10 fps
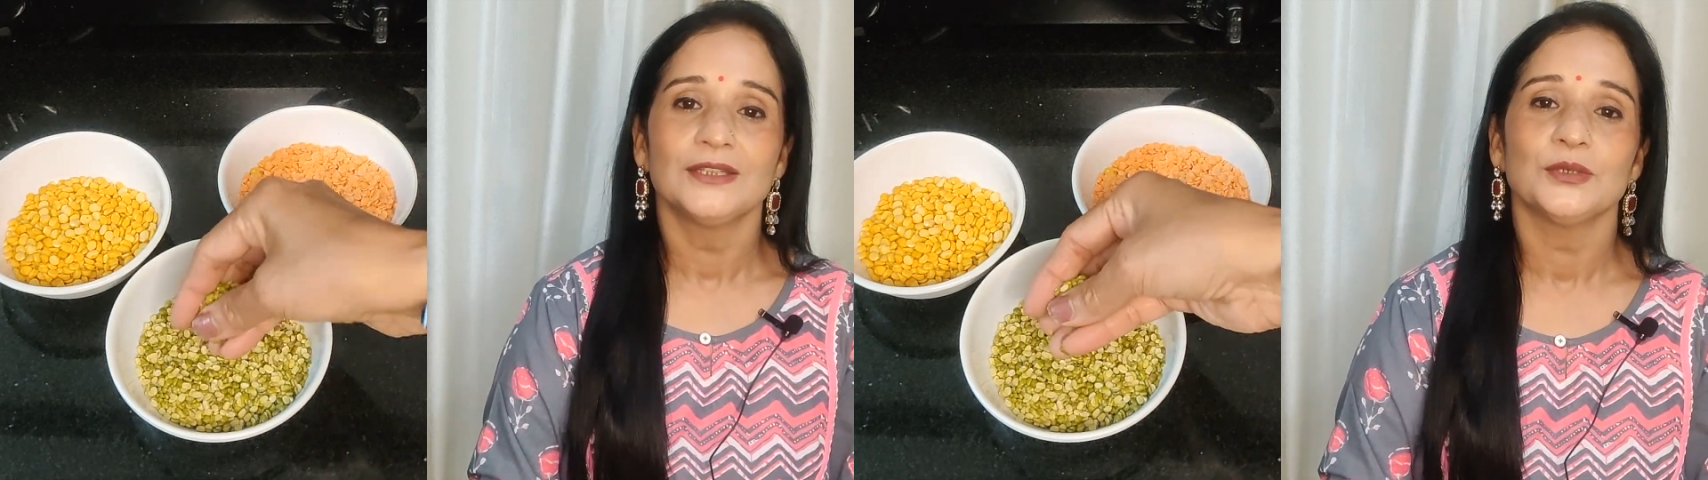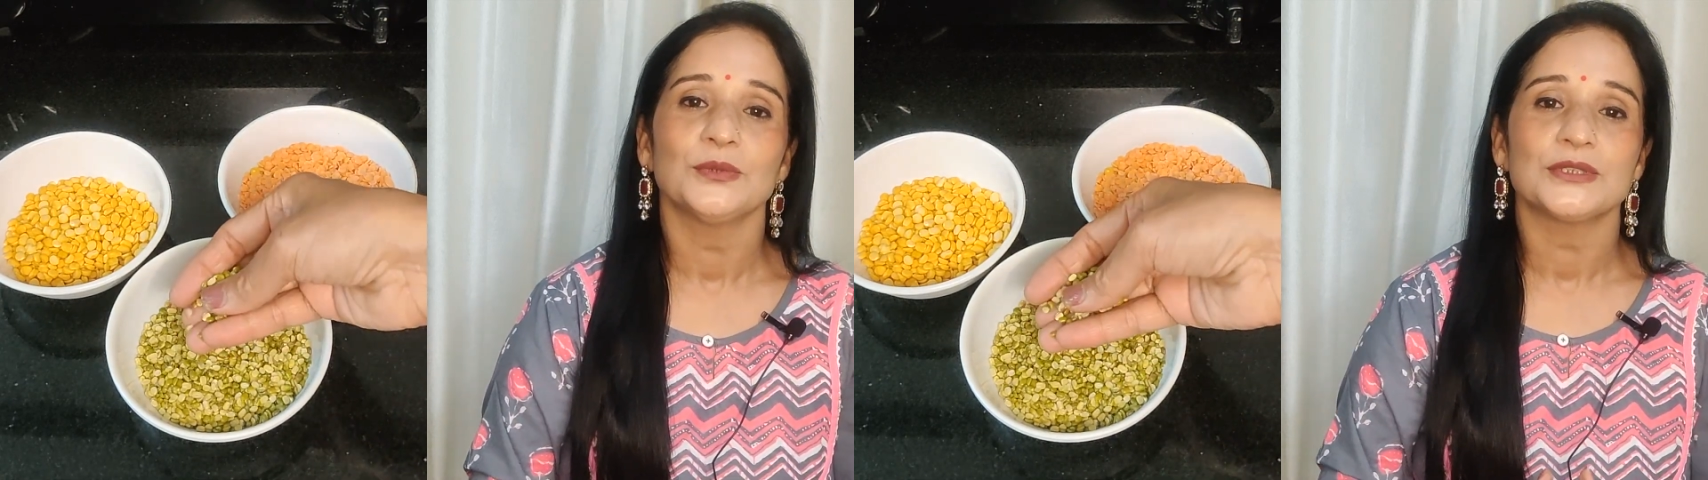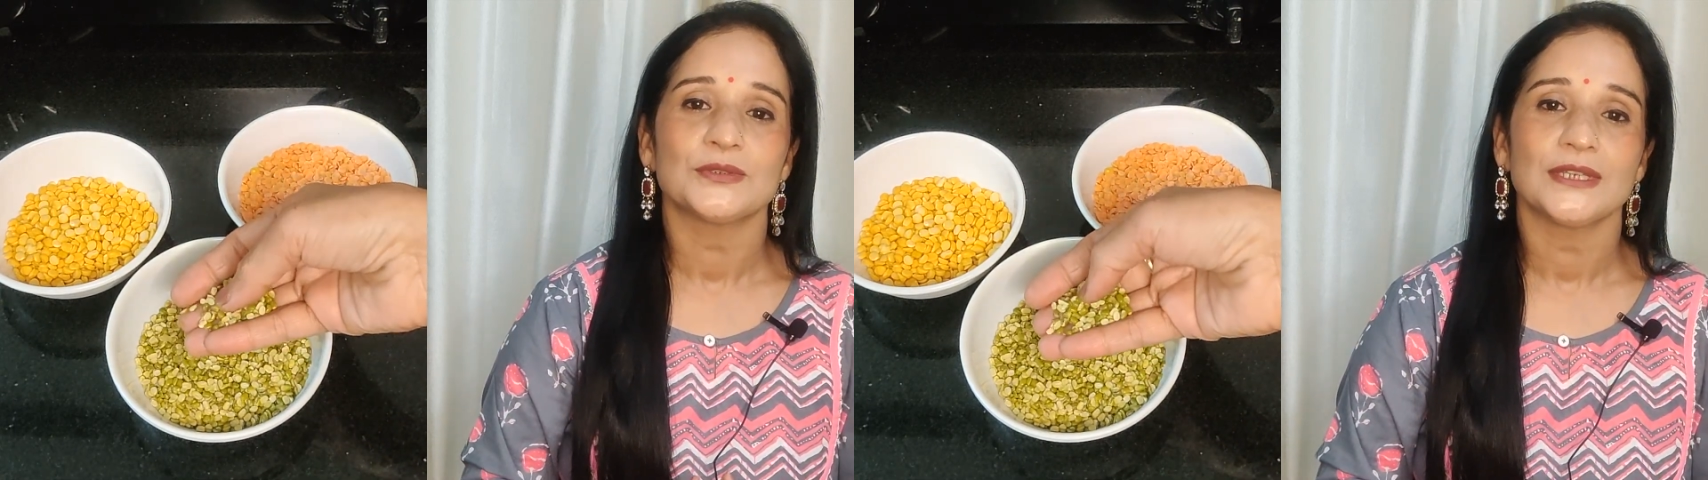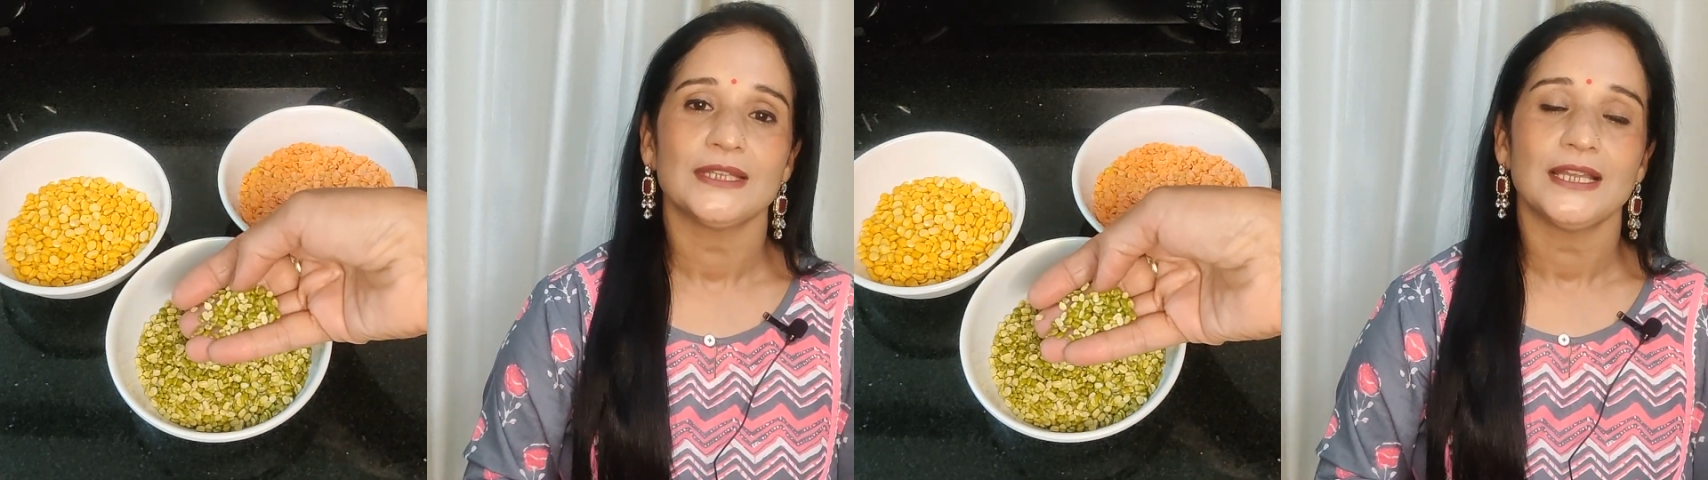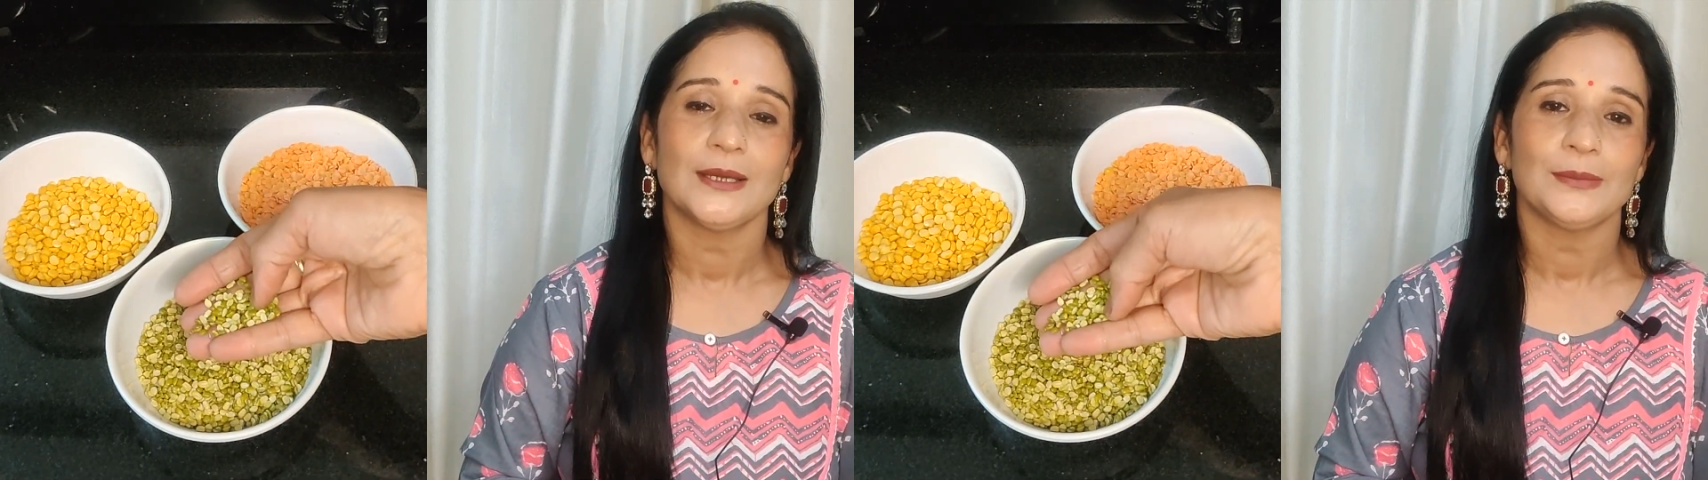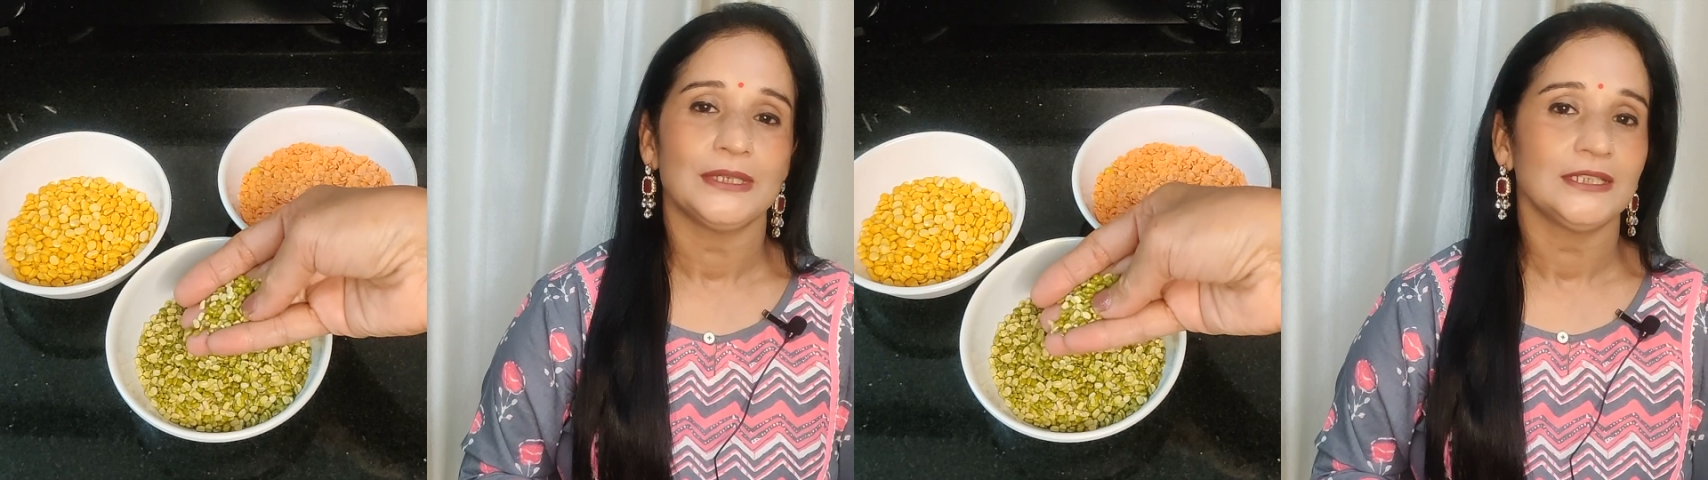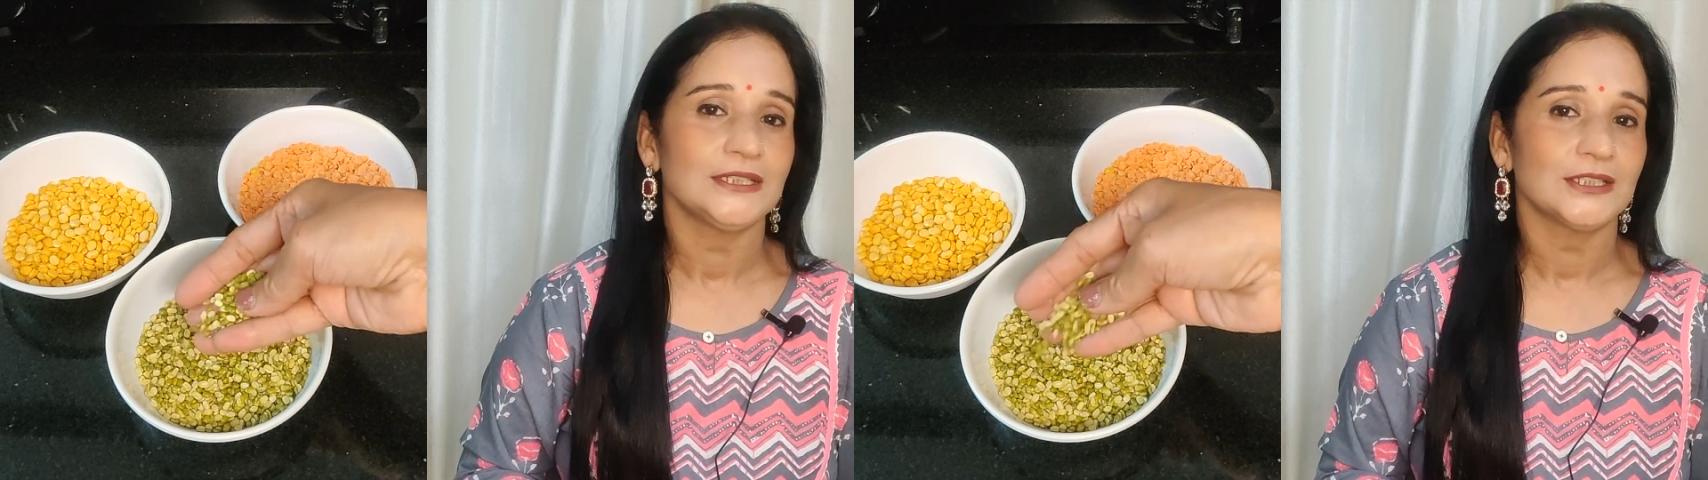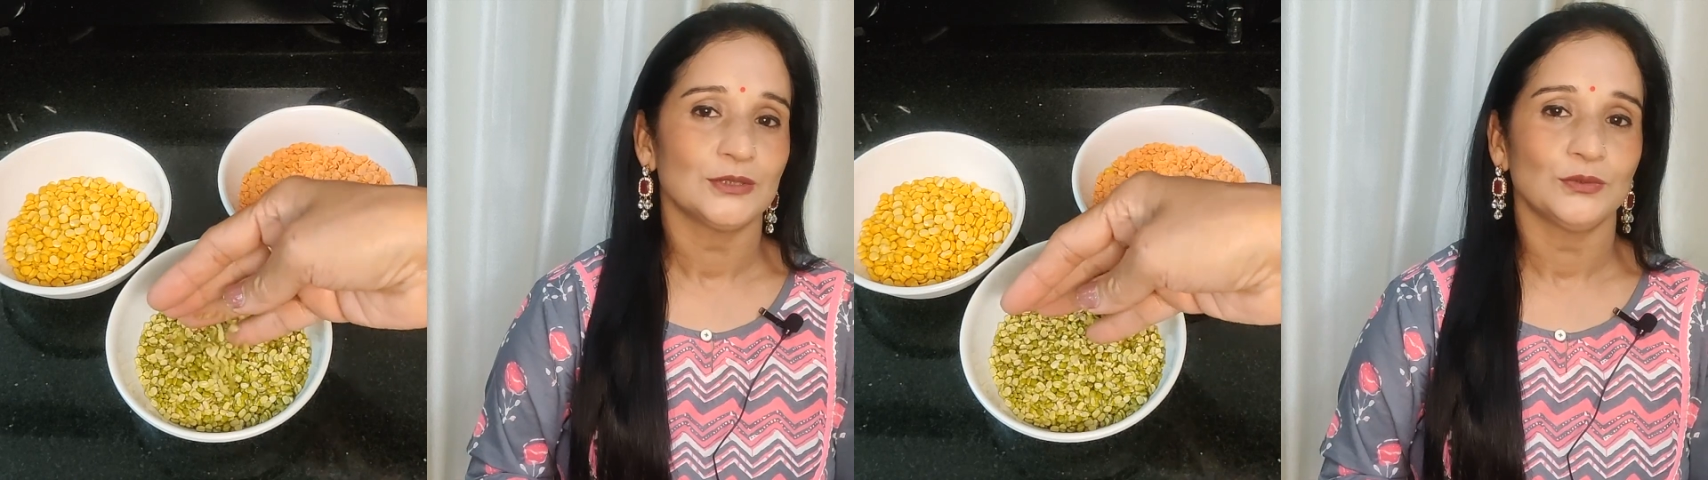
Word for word: तो मसूर की दाल आप ले लीजिए